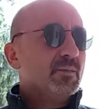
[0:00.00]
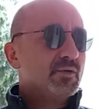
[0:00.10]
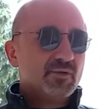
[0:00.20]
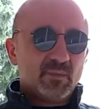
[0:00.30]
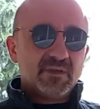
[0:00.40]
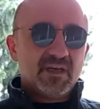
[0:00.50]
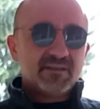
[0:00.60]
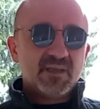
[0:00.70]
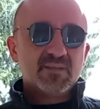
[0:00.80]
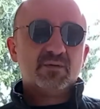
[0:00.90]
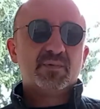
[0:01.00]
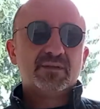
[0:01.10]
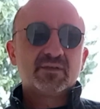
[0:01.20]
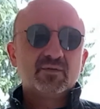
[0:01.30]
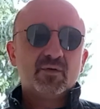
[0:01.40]
Bulunduğum alan dediğim gibi
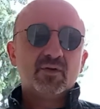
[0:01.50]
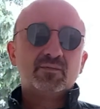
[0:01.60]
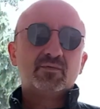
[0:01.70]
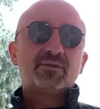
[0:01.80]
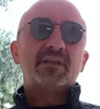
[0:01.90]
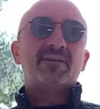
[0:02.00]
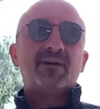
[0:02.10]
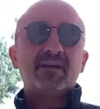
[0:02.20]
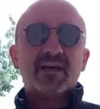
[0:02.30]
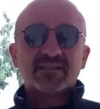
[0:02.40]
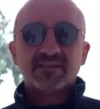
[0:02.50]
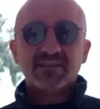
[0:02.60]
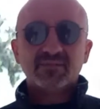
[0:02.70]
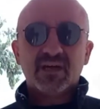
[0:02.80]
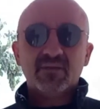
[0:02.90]
Balıklı Göl. Burada ne var?
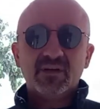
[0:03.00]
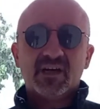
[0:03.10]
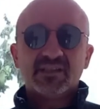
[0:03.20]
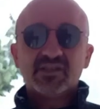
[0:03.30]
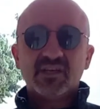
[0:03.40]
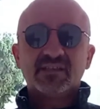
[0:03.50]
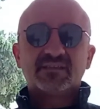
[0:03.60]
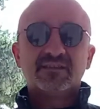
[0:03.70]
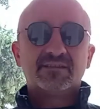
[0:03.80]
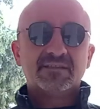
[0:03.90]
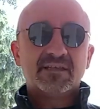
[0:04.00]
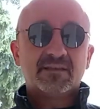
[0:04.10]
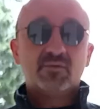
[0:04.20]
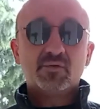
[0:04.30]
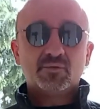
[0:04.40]
Hazreti İbrahim'in ateşe atıldığı ya
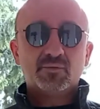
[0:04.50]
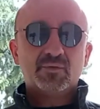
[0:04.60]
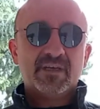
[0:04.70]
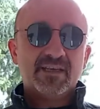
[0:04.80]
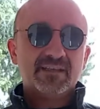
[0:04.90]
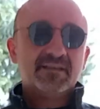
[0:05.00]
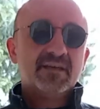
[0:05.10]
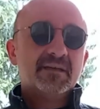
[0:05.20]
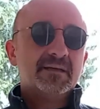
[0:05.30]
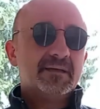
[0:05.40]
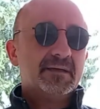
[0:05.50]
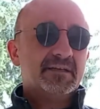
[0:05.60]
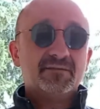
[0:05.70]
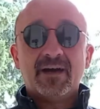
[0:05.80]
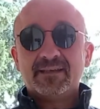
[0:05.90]
da düştüğü yerin
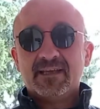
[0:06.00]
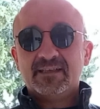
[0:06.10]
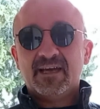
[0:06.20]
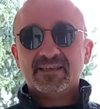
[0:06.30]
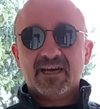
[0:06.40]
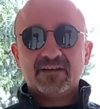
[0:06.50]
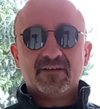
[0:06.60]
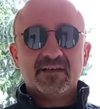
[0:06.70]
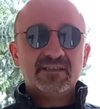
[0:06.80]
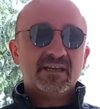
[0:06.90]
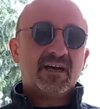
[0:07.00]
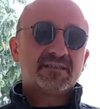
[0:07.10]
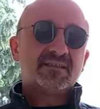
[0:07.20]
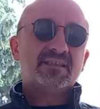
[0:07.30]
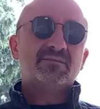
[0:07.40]
e, rivayet edilen yer var. Yine
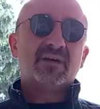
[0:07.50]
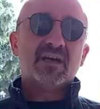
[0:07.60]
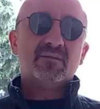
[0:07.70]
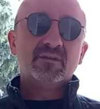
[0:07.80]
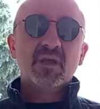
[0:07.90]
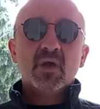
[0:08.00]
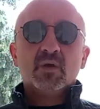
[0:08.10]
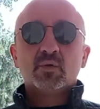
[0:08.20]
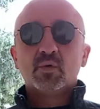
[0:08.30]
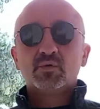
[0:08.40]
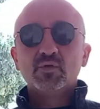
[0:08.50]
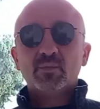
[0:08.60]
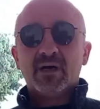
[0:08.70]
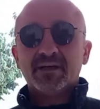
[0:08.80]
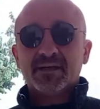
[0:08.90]
Hazreti İbrahim'in doğduğu
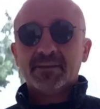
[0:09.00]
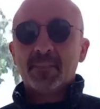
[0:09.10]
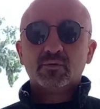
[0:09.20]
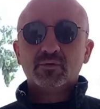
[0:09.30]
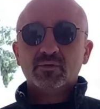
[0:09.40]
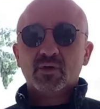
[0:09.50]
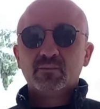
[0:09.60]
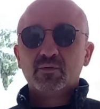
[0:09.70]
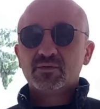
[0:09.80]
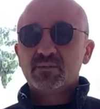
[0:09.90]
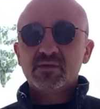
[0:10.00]
mağara bulunuyor. Burada